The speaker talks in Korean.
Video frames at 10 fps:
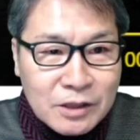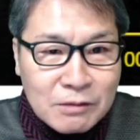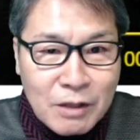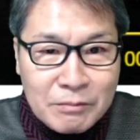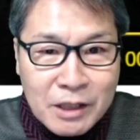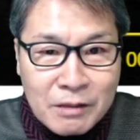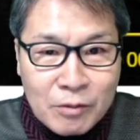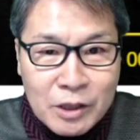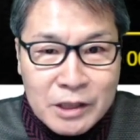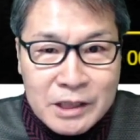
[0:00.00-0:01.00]
지금 화면에
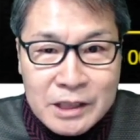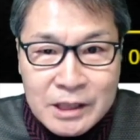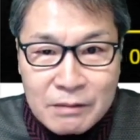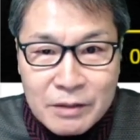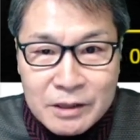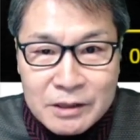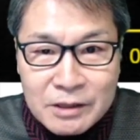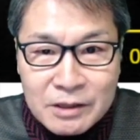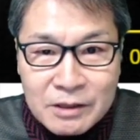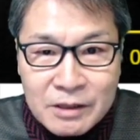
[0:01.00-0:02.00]
보이는 이
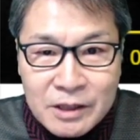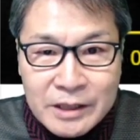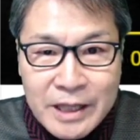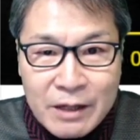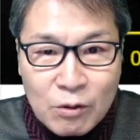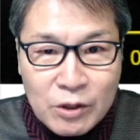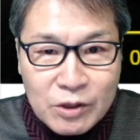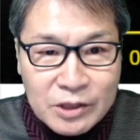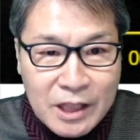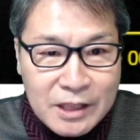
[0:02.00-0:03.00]
장면은요. 예고
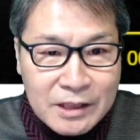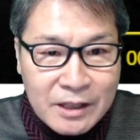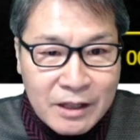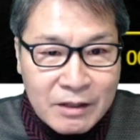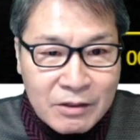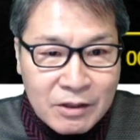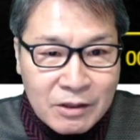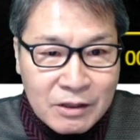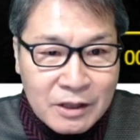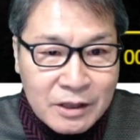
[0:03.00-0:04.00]
영상인데요.